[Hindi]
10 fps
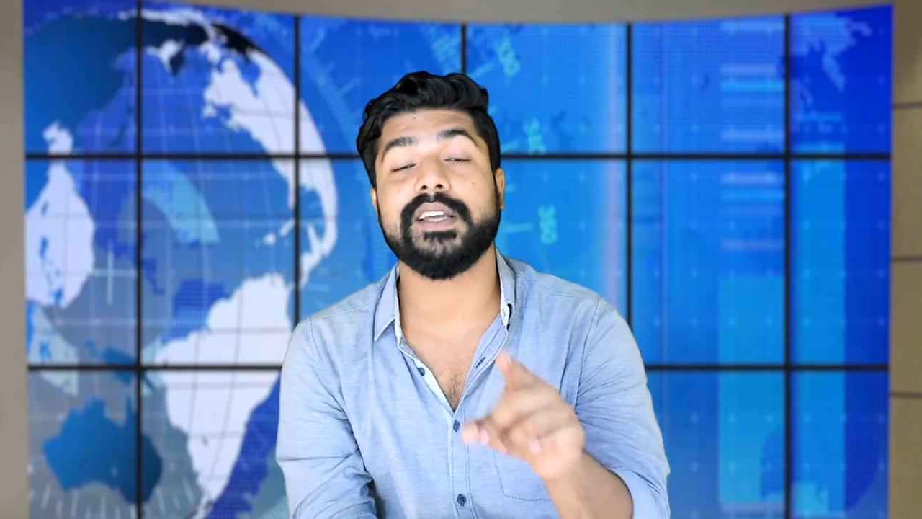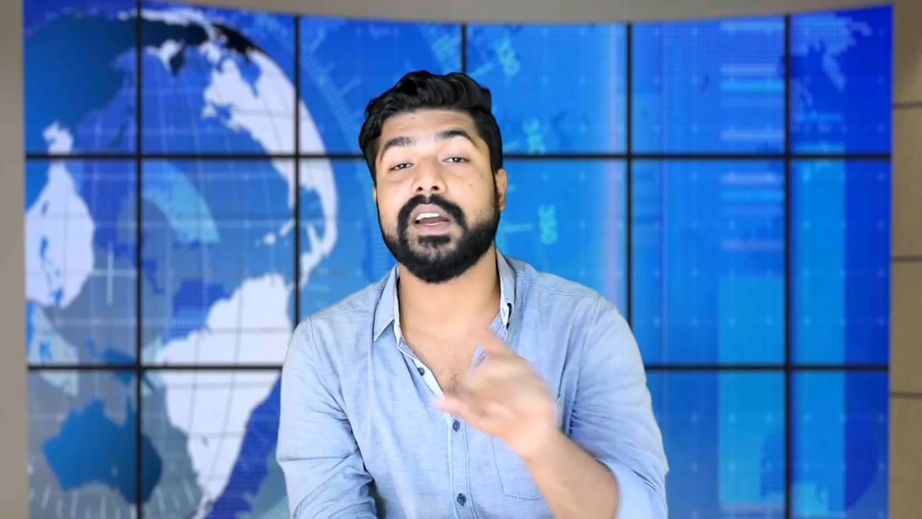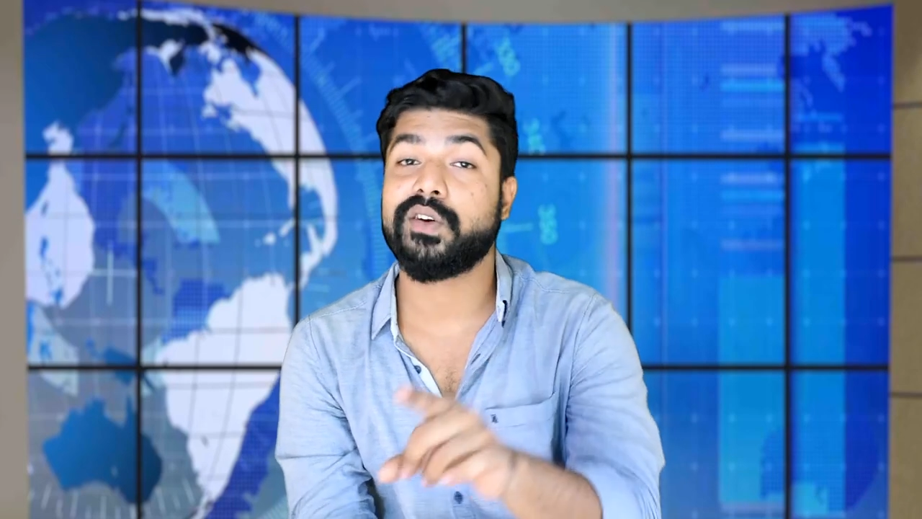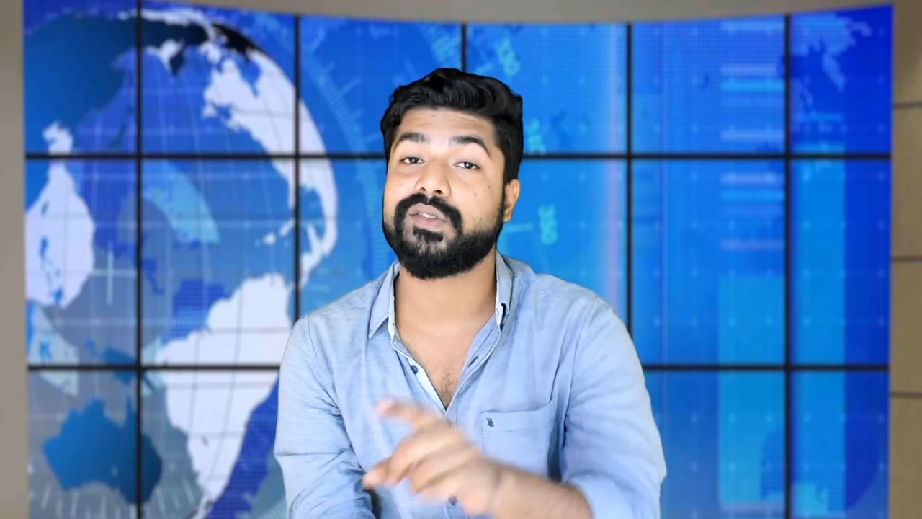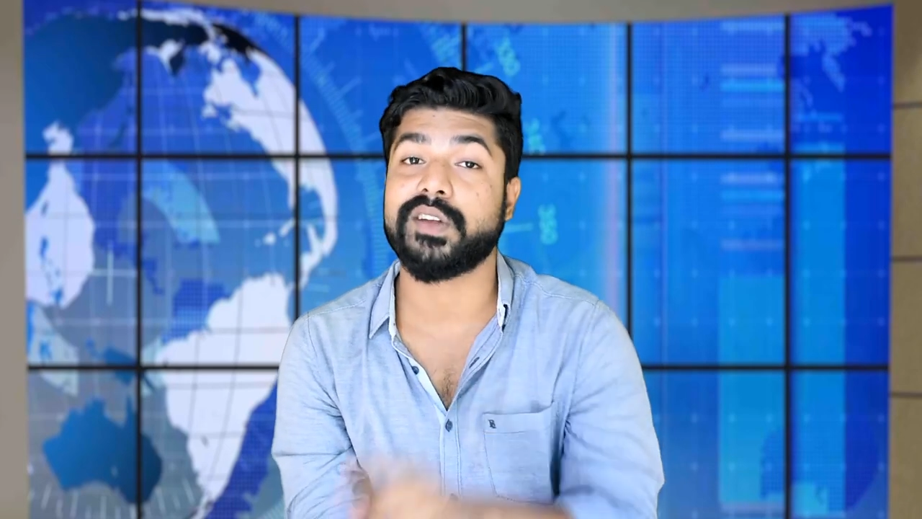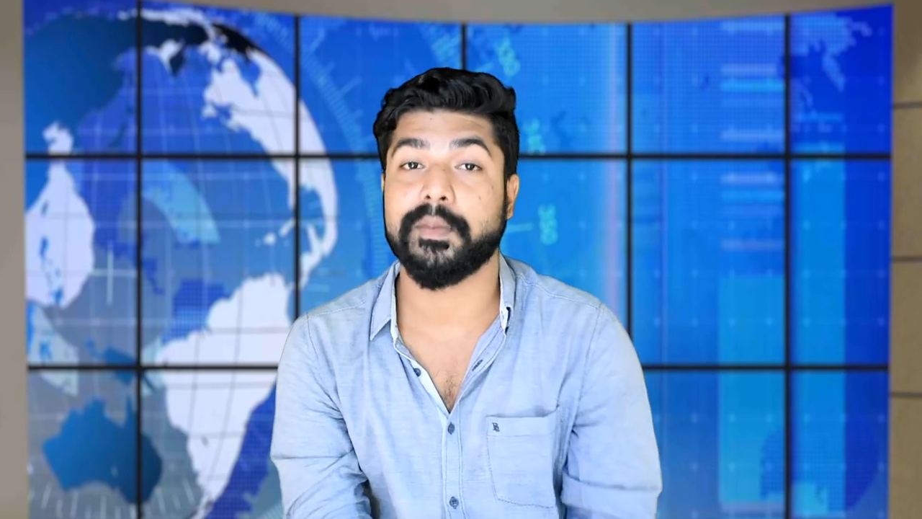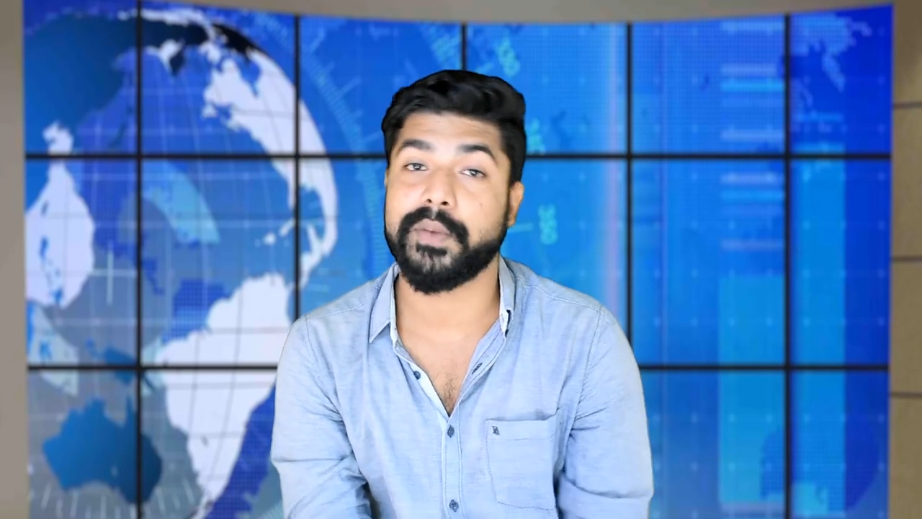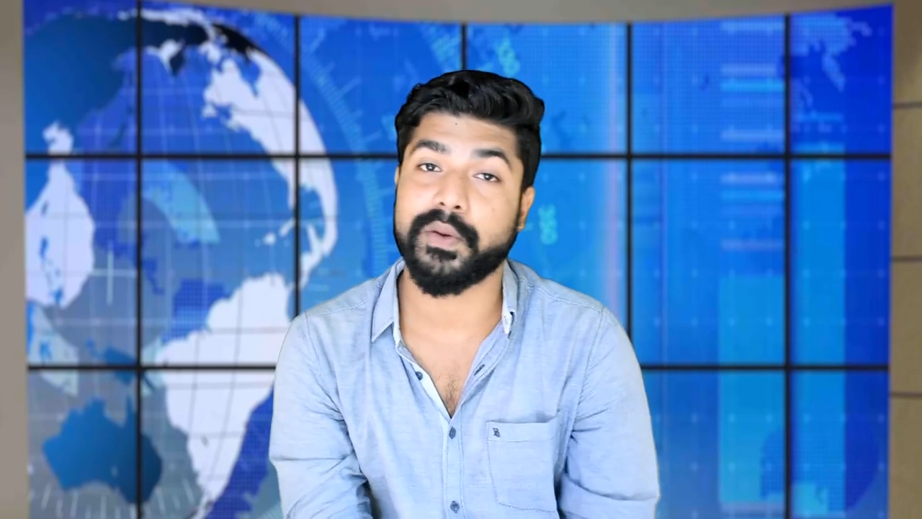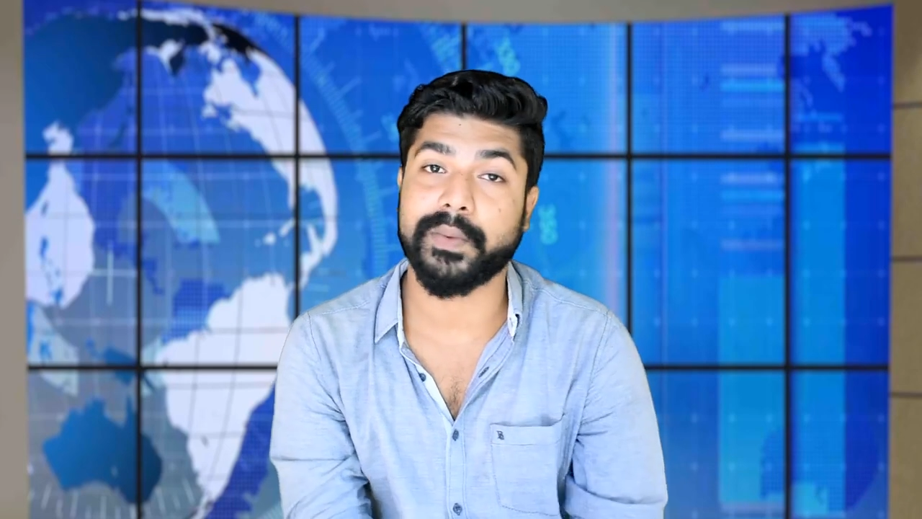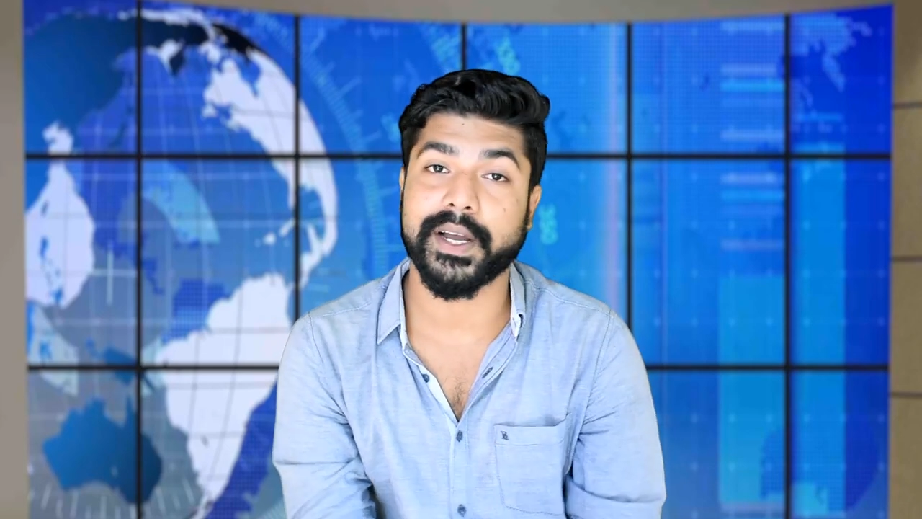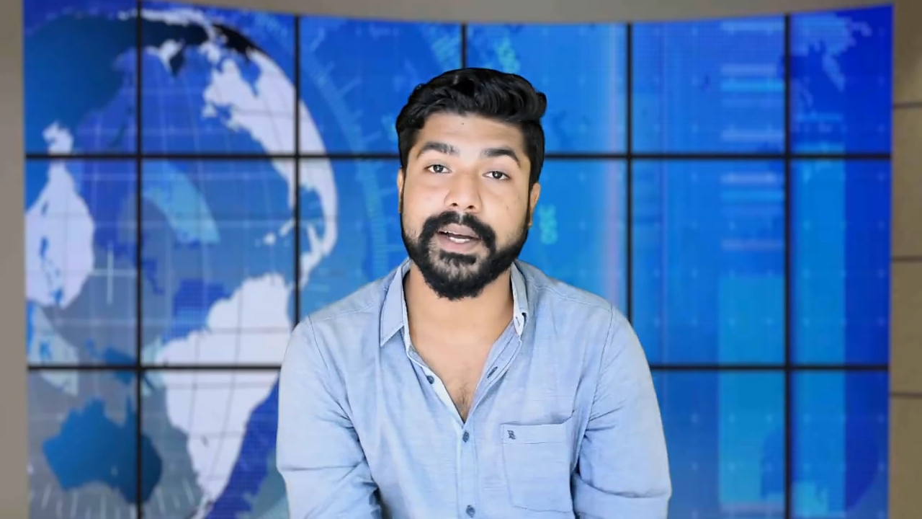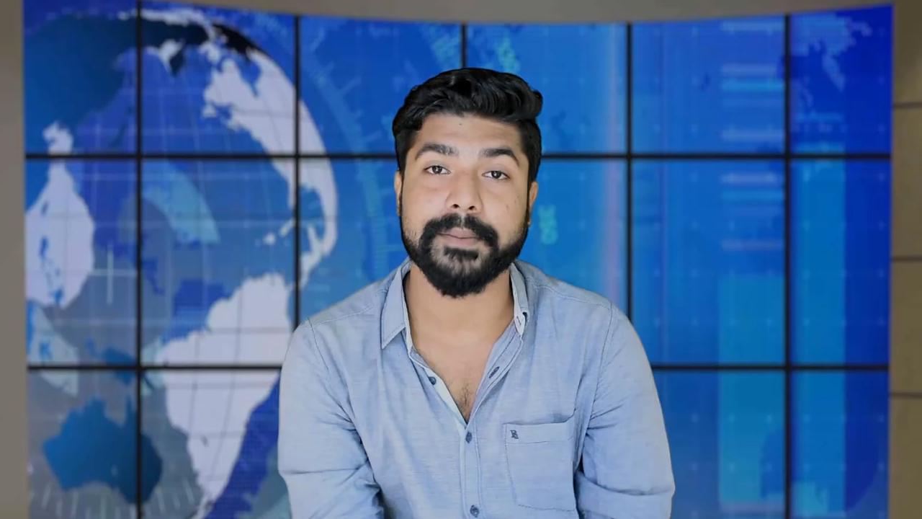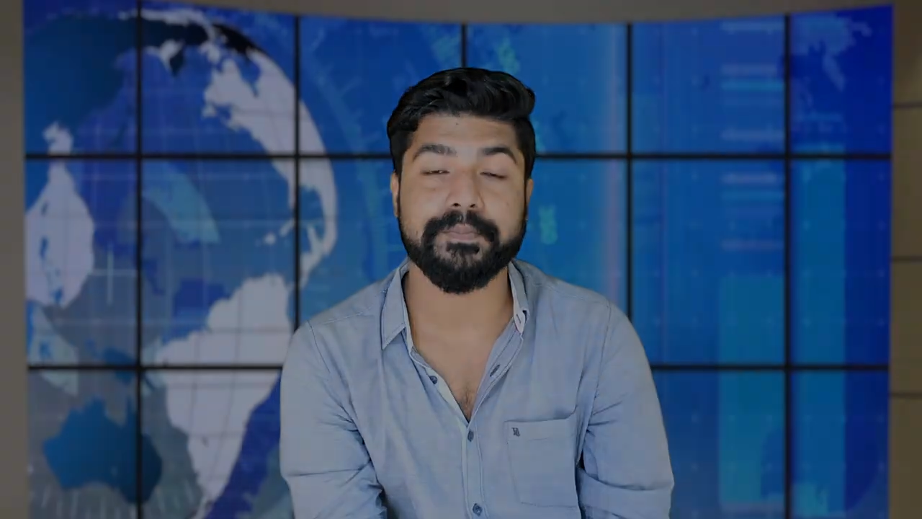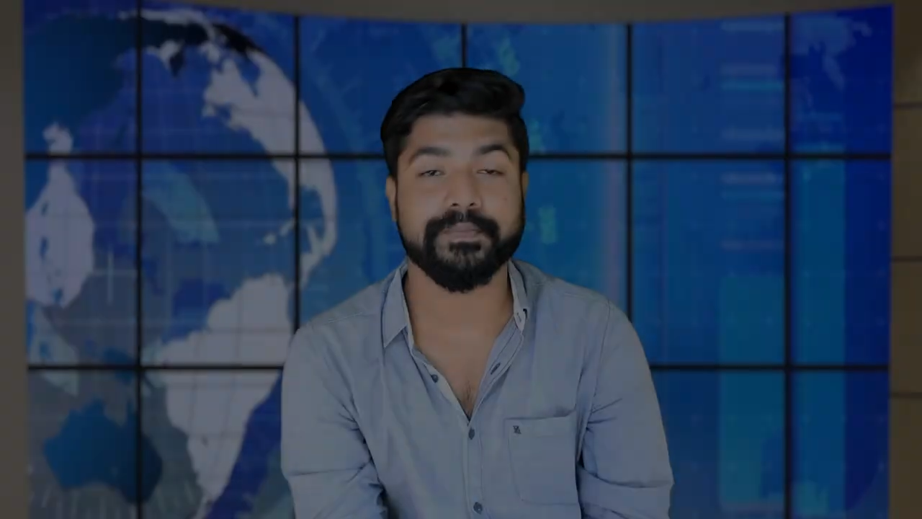रुपए का